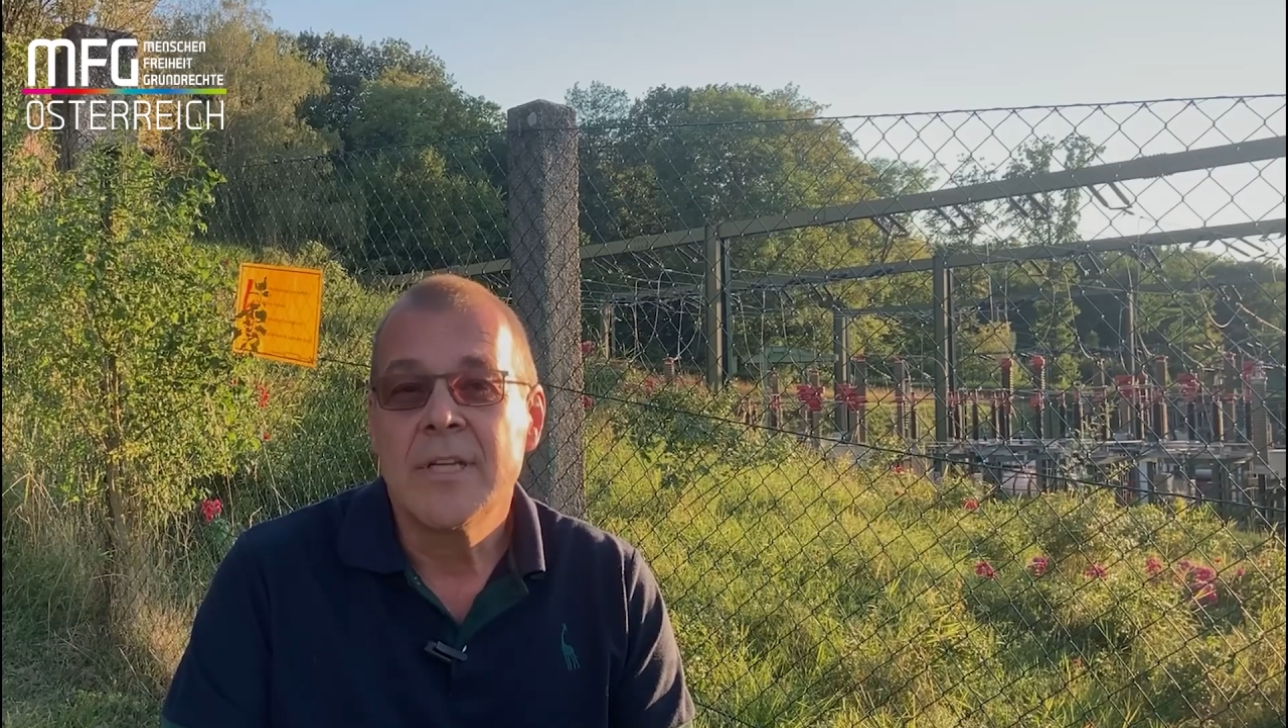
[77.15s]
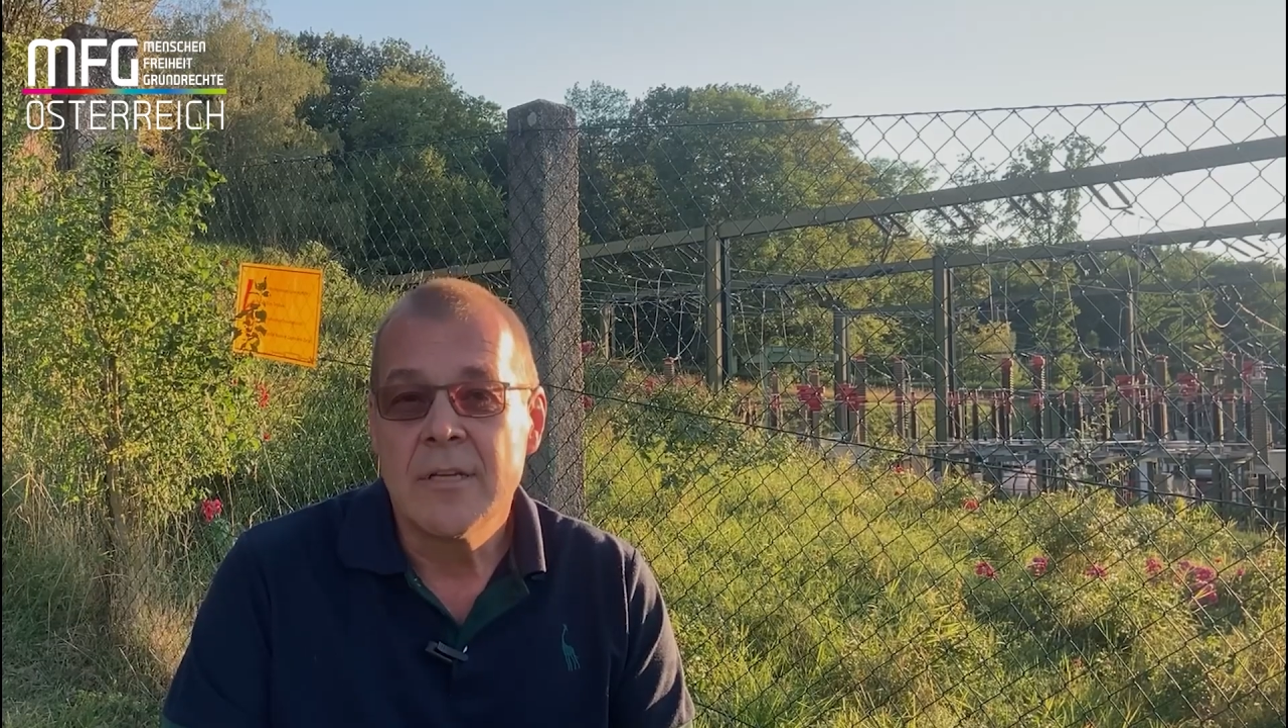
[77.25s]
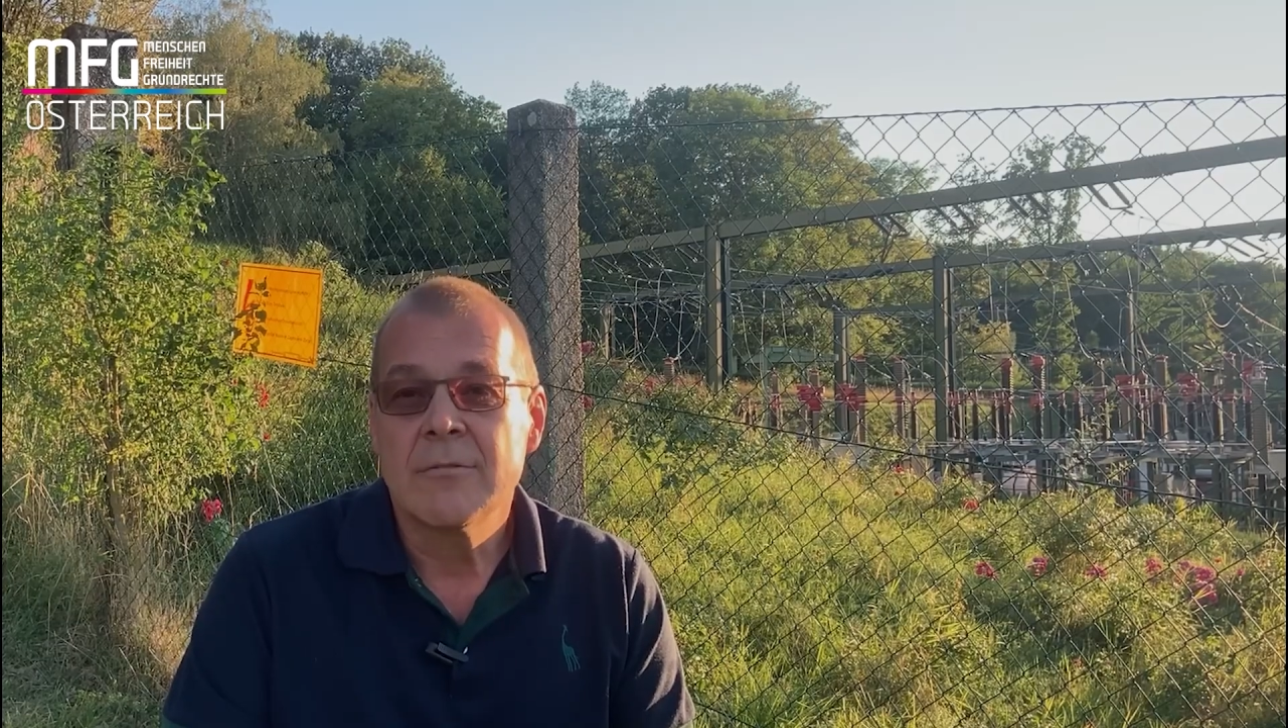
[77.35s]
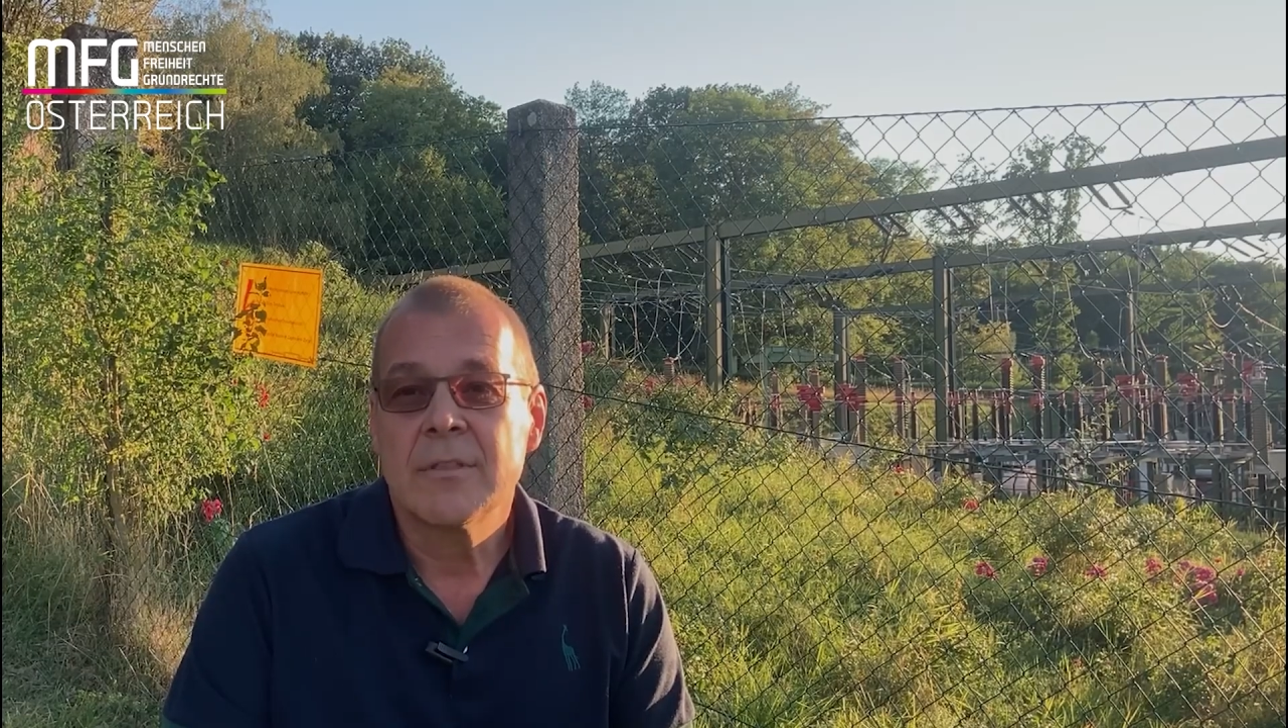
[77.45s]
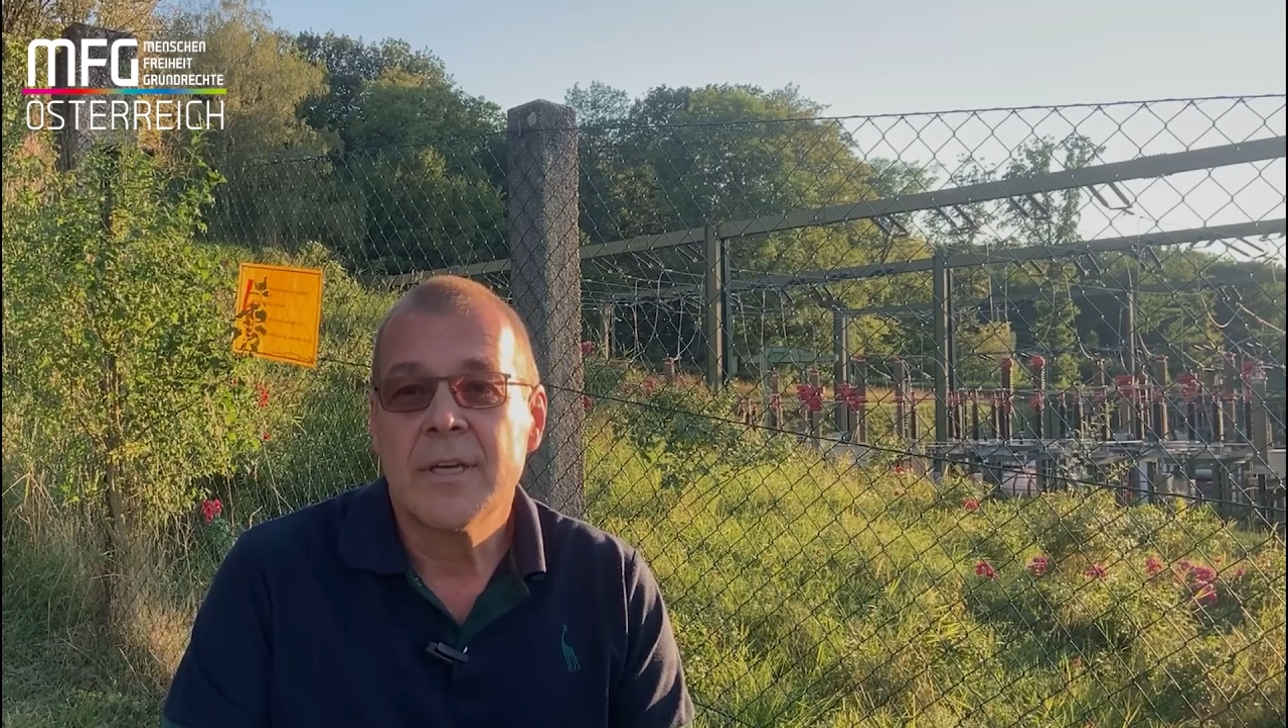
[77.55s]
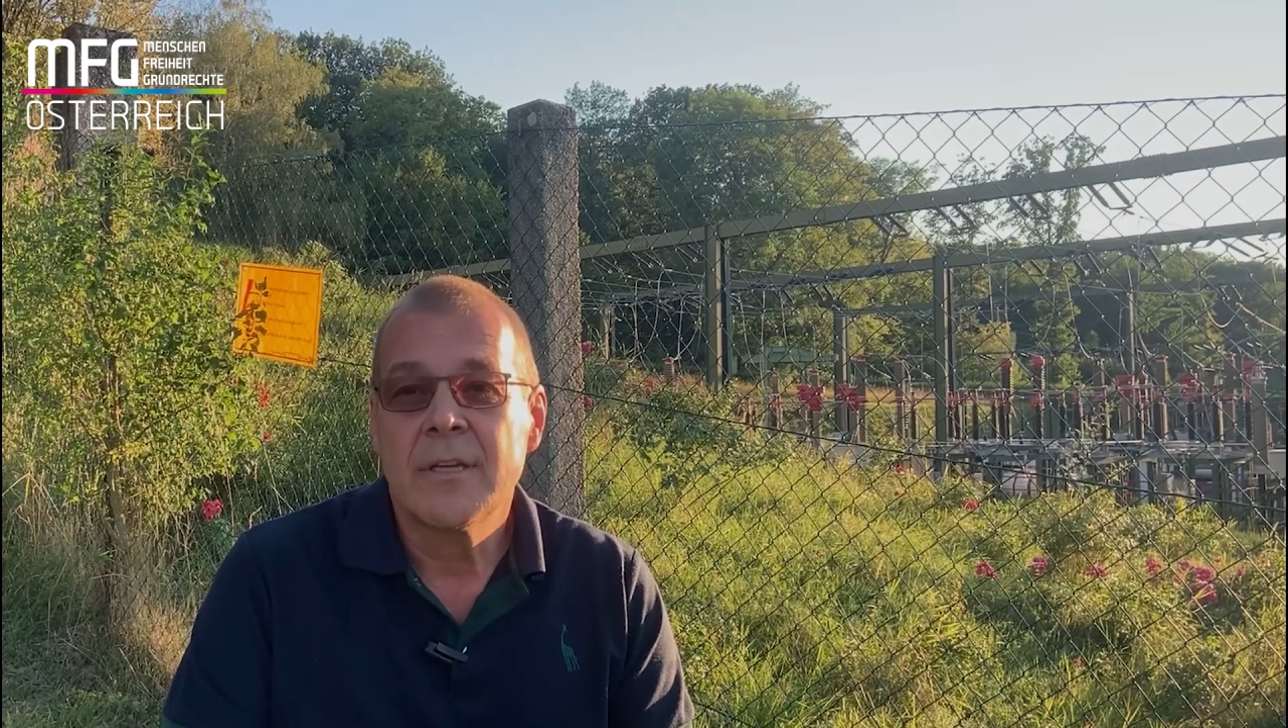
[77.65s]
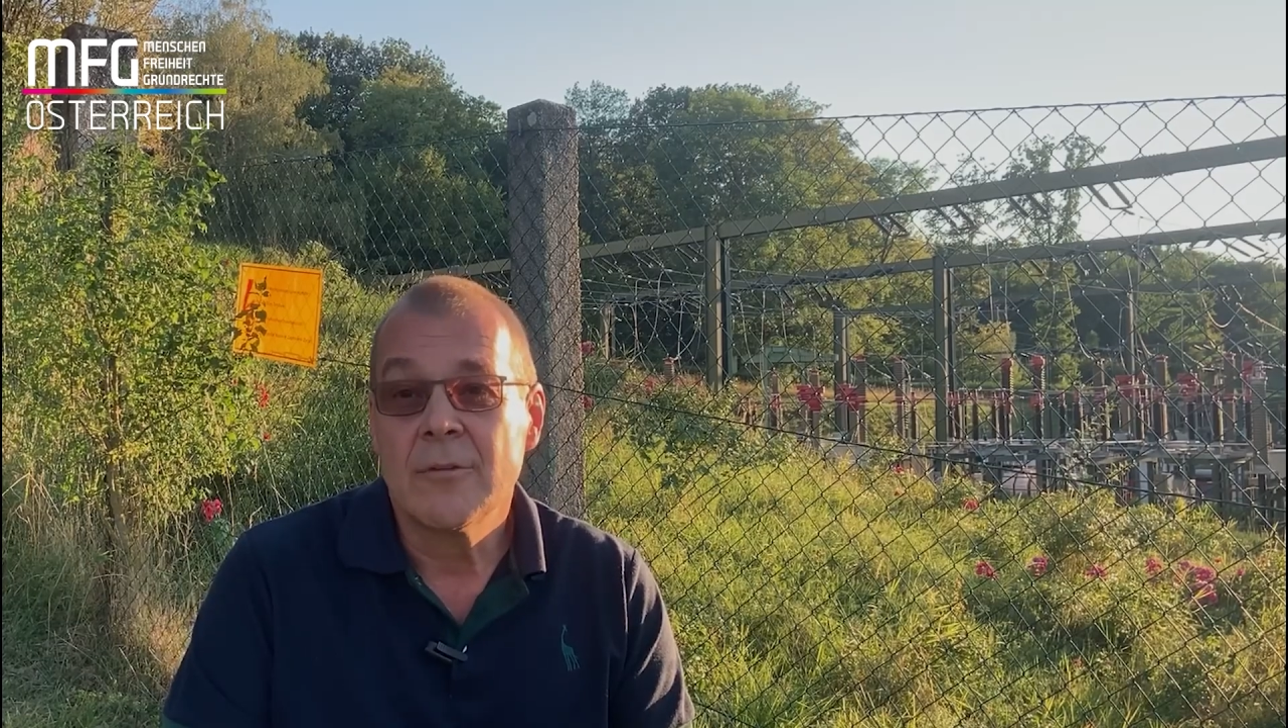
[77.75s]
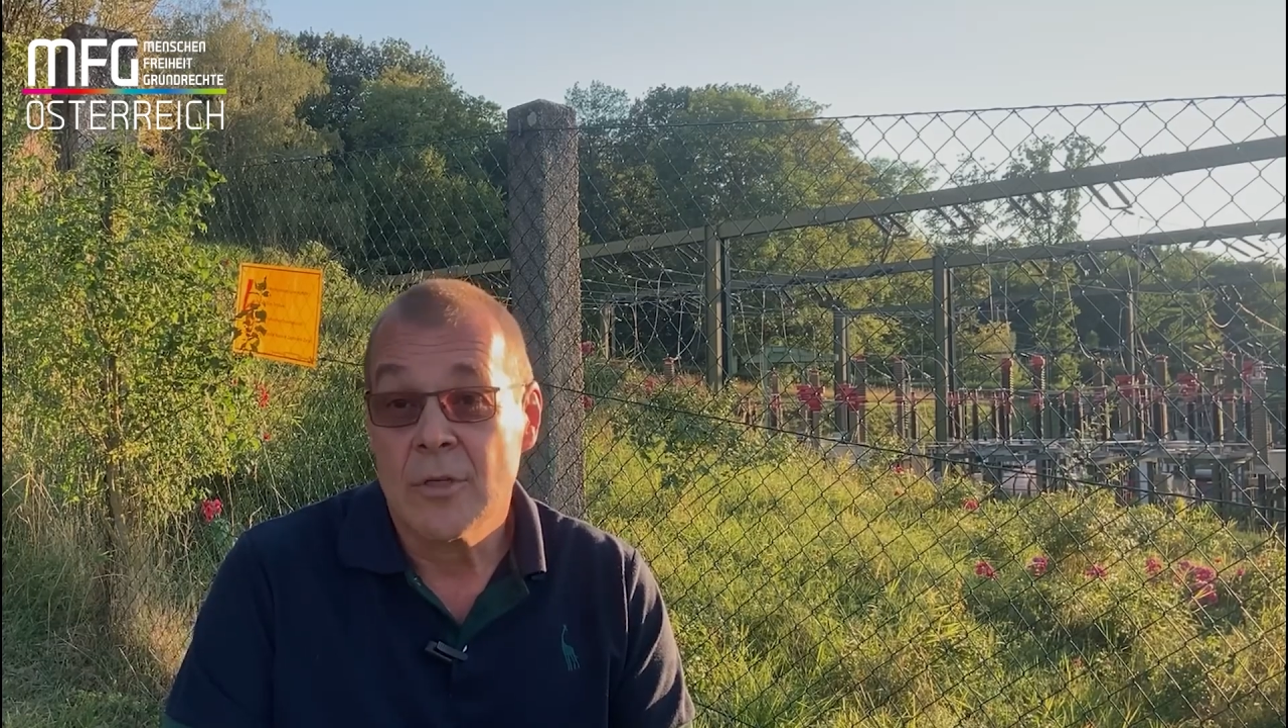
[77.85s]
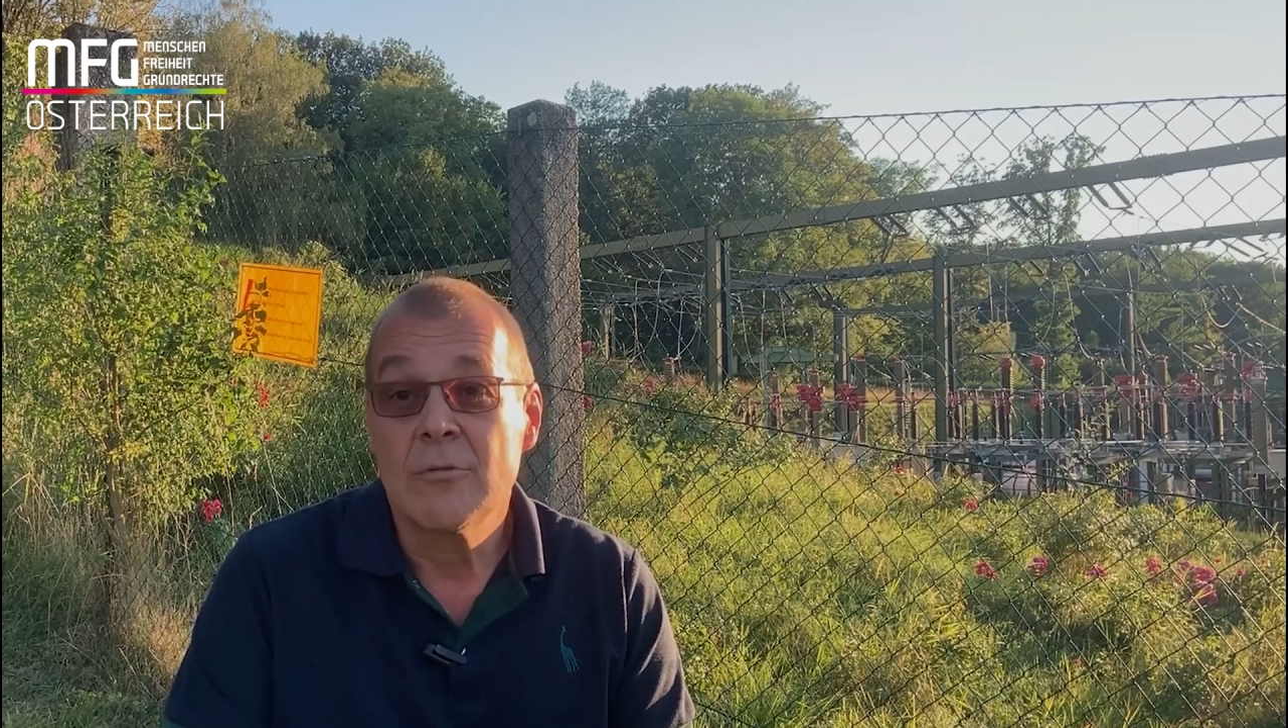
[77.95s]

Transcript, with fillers: Niederösterreich oder